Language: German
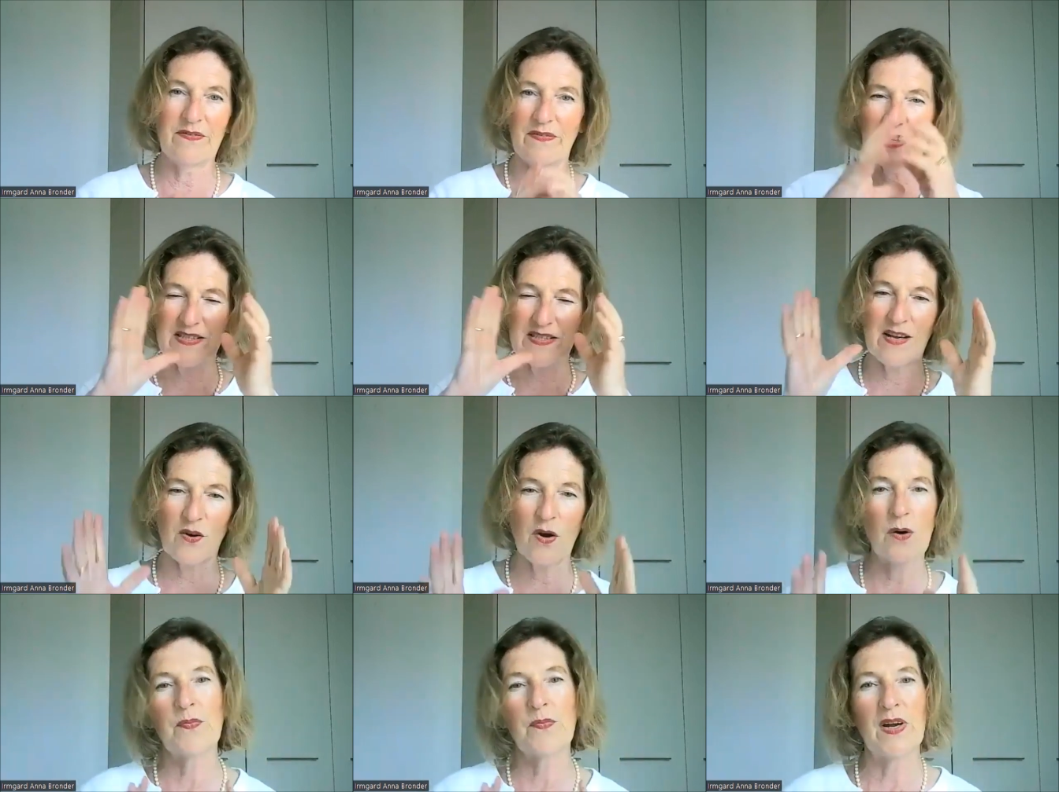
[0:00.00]
Was der
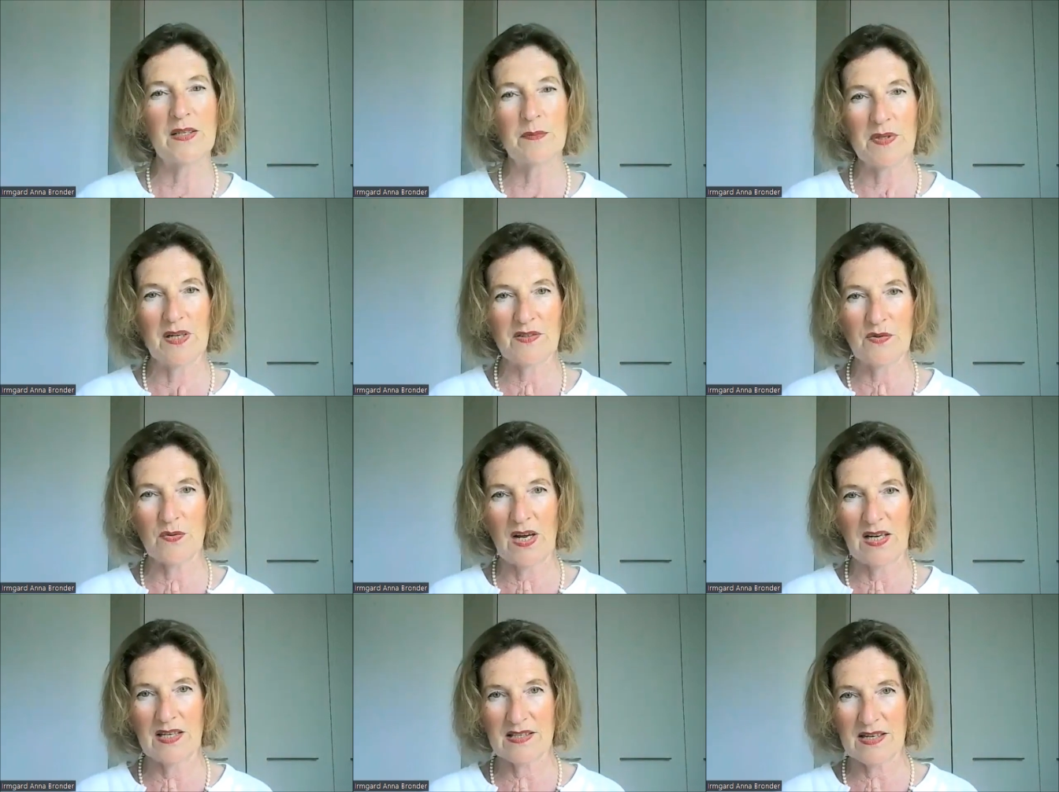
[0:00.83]
Kopf einem da so
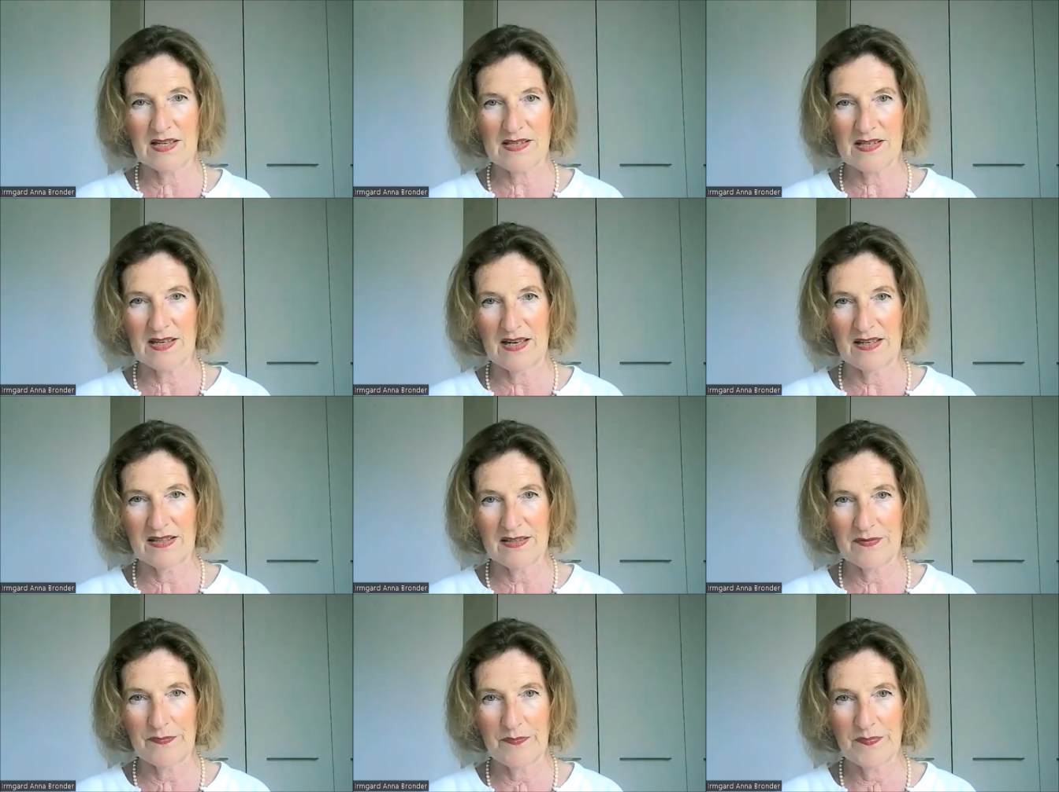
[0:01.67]
alles erzählt.